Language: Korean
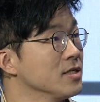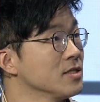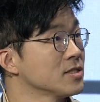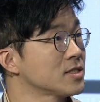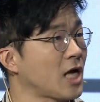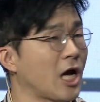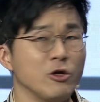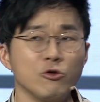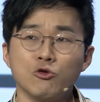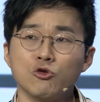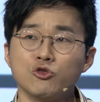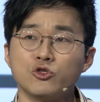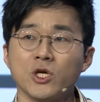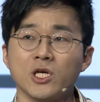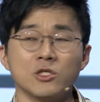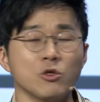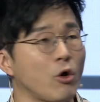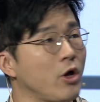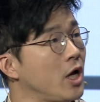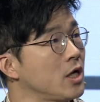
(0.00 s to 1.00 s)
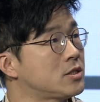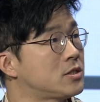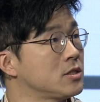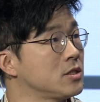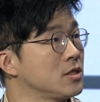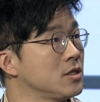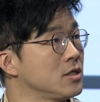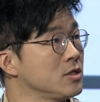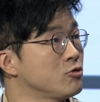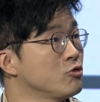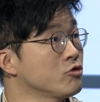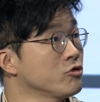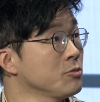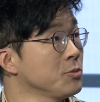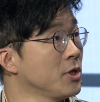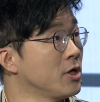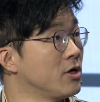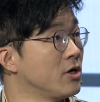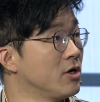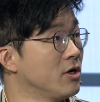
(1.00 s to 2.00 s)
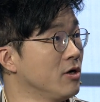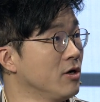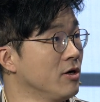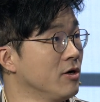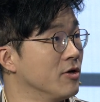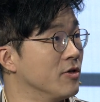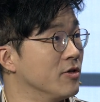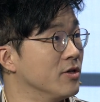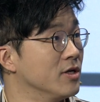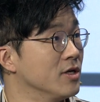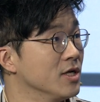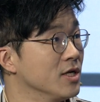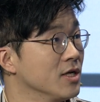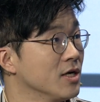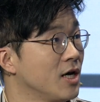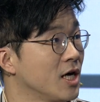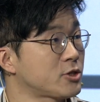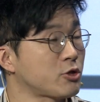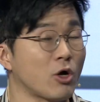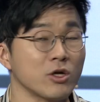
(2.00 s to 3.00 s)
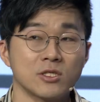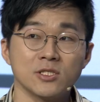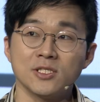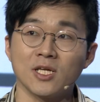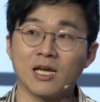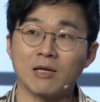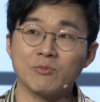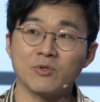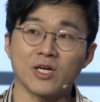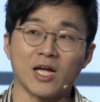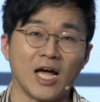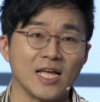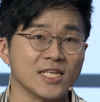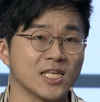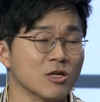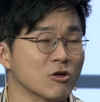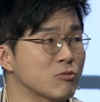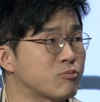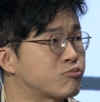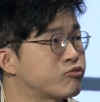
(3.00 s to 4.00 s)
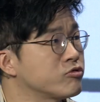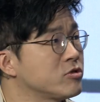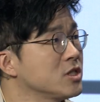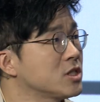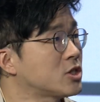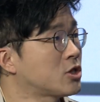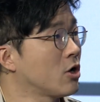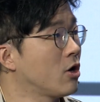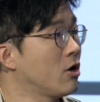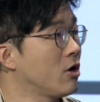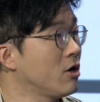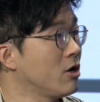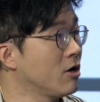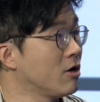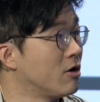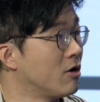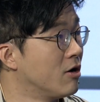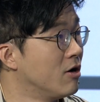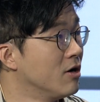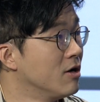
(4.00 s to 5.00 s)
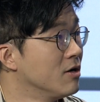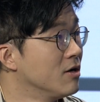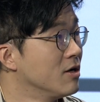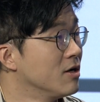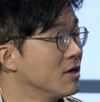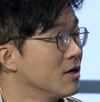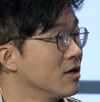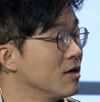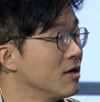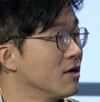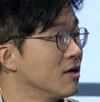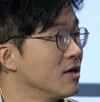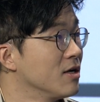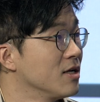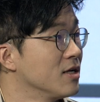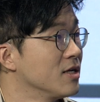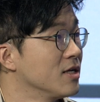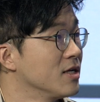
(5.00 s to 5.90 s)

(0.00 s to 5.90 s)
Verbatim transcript: 자율주행 넣어야지 누르면. 아하. 아, 저 같은 사람들은 가다 자꾸 부딪혀. 레이싱 게임인데